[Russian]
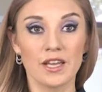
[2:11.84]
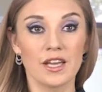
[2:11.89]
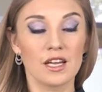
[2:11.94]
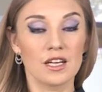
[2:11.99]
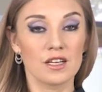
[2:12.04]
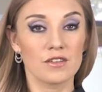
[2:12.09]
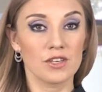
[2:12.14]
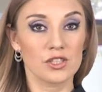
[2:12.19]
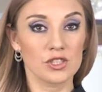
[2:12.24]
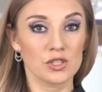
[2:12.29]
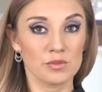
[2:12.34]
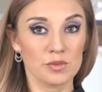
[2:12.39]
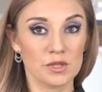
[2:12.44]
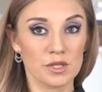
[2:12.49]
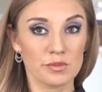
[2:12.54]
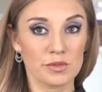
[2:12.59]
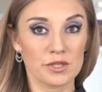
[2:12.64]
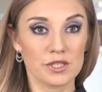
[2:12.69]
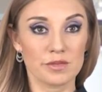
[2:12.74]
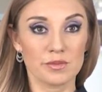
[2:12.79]
К важным
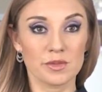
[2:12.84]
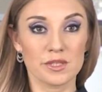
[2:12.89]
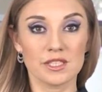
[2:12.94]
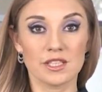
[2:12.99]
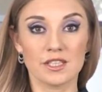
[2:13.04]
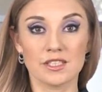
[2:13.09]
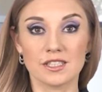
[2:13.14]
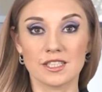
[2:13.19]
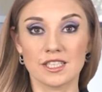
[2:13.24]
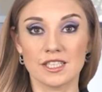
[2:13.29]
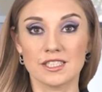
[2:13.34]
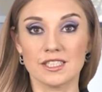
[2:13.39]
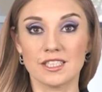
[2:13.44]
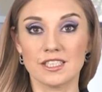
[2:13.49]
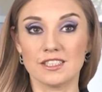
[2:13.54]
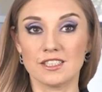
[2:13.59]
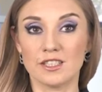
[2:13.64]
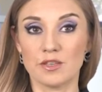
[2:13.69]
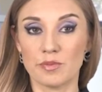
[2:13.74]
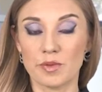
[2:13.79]
событиям азиатской
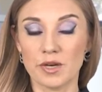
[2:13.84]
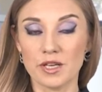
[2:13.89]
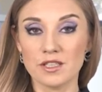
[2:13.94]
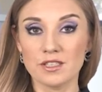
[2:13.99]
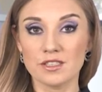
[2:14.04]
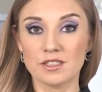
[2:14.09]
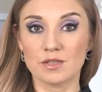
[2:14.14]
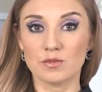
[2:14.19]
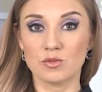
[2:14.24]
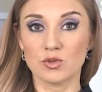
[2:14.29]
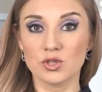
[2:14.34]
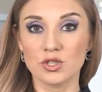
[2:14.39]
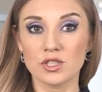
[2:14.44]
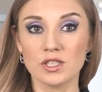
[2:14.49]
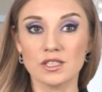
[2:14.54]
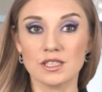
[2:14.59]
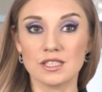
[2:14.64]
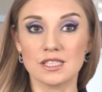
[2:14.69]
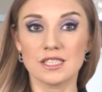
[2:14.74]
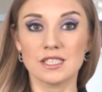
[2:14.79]
сессии пятницы можно
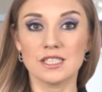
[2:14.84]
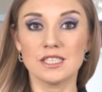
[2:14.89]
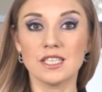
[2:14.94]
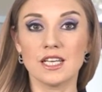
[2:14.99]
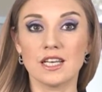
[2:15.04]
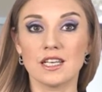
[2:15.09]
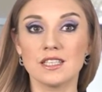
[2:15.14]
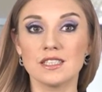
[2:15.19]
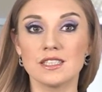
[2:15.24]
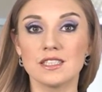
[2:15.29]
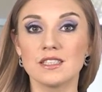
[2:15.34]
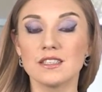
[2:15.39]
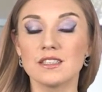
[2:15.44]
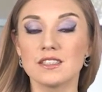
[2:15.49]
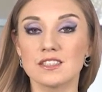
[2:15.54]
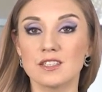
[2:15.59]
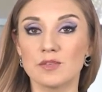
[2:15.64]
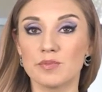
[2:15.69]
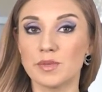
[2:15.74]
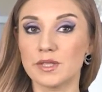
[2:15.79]
отнести релиз
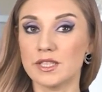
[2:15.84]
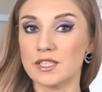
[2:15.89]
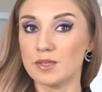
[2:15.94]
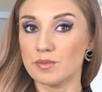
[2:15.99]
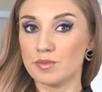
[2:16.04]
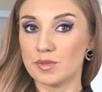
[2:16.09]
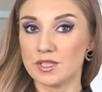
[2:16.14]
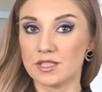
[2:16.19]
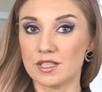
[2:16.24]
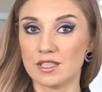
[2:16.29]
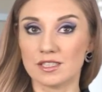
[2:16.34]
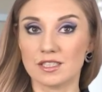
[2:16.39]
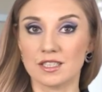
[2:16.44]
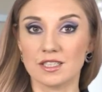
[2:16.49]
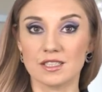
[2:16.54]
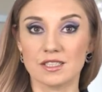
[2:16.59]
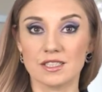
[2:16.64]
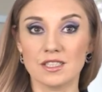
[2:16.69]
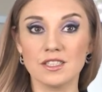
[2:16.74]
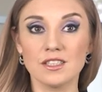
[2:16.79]
индекса
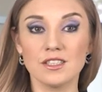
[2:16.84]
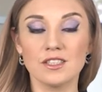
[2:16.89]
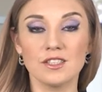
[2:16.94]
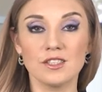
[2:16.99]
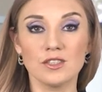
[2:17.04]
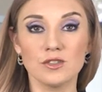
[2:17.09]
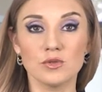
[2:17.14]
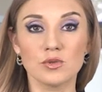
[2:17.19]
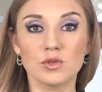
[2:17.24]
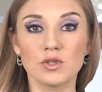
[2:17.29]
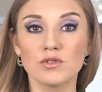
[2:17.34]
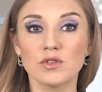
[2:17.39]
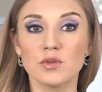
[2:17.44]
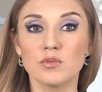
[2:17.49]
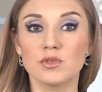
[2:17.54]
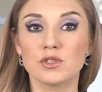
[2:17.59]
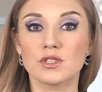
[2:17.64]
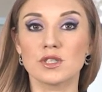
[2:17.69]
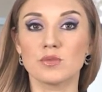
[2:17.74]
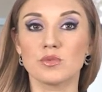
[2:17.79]
потребительских цен и уровня
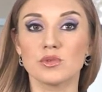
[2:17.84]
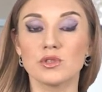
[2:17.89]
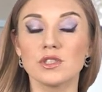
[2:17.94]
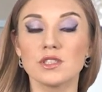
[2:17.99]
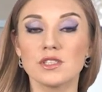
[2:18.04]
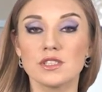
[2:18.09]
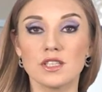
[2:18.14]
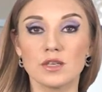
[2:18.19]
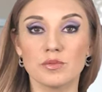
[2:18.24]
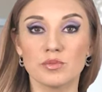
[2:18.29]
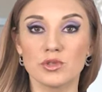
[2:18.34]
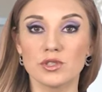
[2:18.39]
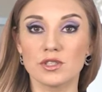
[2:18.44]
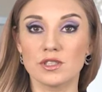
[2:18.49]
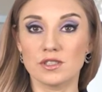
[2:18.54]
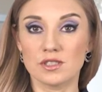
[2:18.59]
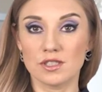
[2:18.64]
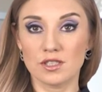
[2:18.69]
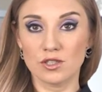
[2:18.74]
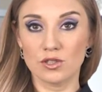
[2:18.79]
безработицы Японии
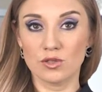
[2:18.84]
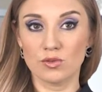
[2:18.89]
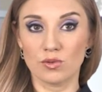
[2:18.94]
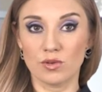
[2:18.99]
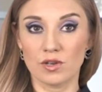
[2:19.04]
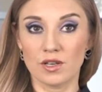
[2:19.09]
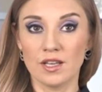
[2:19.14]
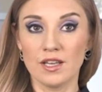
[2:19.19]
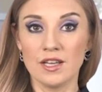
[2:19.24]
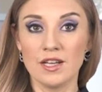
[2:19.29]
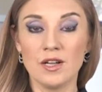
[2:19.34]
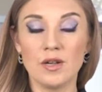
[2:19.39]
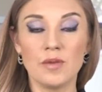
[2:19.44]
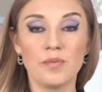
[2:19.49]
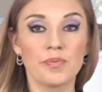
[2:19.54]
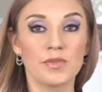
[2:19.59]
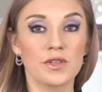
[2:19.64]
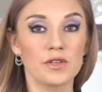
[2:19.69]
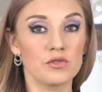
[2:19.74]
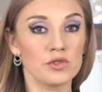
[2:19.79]
за июль.
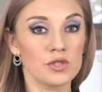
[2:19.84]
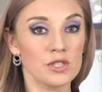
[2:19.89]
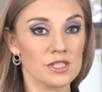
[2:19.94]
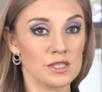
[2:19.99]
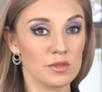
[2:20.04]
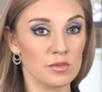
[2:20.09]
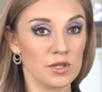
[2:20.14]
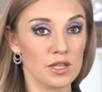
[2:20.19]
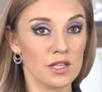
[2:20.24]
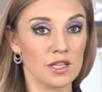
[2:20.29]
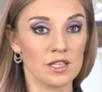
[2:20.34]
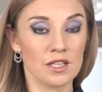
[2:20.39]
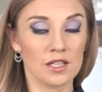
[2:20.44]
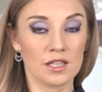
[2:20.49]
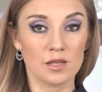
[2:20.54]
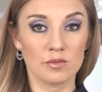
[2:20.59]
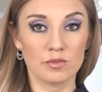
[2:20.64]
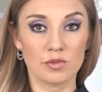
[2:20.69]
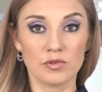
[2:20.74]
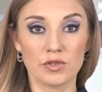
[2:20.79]
На фоне замедления
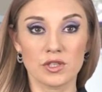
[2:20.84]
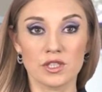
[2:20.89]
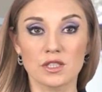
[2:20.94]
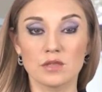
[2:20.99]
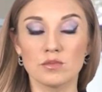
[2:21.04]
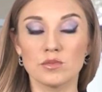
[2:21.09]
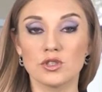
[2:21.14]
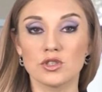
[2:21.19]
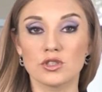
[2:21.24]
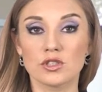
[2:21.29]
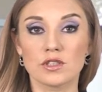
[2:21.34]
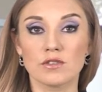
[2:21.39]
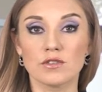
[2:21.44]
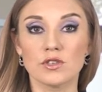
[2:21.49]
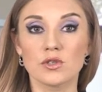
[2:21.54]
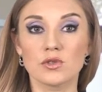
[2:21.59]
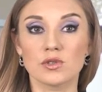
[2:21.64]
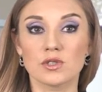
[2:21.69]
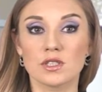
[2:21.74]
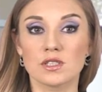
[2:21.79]
темпов экономического
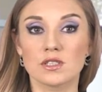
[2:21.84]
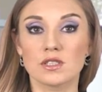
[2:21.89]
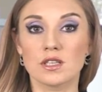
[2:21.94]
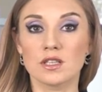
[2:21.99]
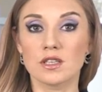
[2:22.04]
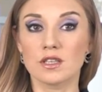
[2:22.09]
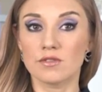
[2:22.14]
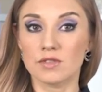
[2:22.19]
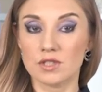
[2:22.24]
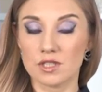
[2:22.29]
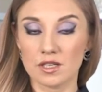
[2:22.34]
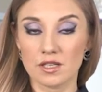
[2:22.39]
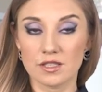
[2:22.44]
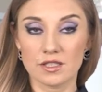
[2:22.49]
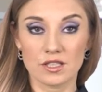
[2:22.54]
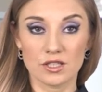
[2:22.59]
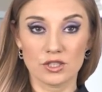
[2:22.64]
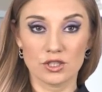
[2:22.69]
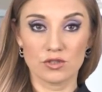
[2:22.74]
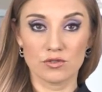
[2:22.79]
роста страны
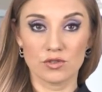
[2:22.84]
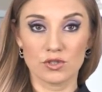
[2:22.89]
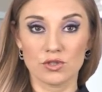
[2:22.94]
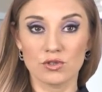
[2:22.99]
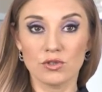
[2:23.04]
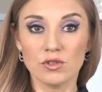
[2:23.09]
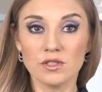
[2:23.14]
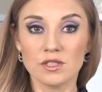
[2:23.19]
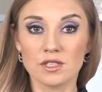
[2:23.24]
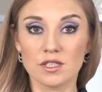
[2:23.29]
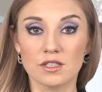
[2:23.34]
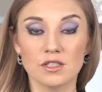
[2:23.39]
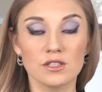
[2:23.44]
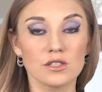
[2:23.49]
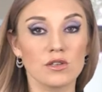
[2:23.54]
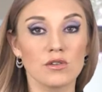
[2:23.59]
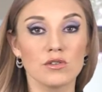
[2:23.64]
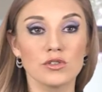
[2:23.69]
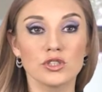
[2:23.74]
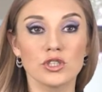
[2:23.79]
восходящего солнца не
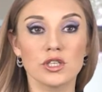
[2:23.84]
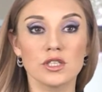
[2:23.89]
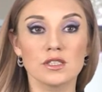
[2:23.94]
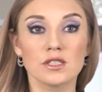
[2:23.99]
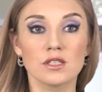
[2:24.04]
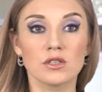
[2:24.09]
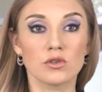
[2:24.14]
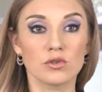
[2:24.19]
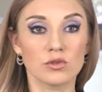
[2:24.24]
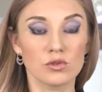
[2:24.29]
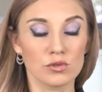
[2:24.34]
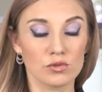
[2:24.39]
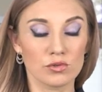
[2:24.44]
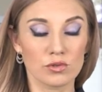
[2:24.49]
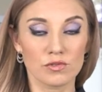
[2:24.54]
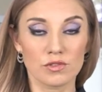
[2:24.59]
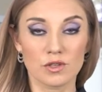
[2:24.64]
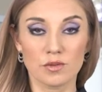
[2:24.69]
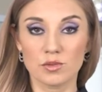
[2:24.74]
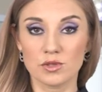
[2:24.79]
исключается рост
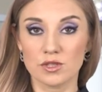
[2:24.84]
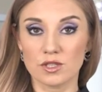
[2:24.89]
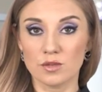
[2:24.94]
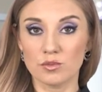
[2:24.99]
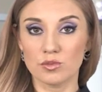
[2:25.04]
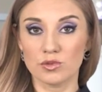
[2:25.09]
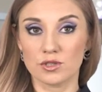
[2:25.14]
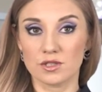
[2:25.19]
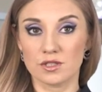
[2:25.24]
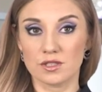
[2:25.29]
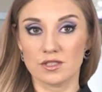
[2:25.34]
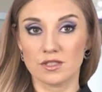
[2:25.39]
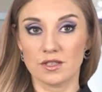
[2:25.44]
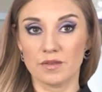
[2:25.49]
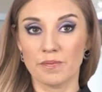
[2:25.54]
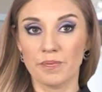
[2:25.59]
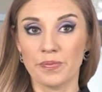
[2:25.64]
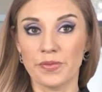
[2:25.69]
уровня безработицы.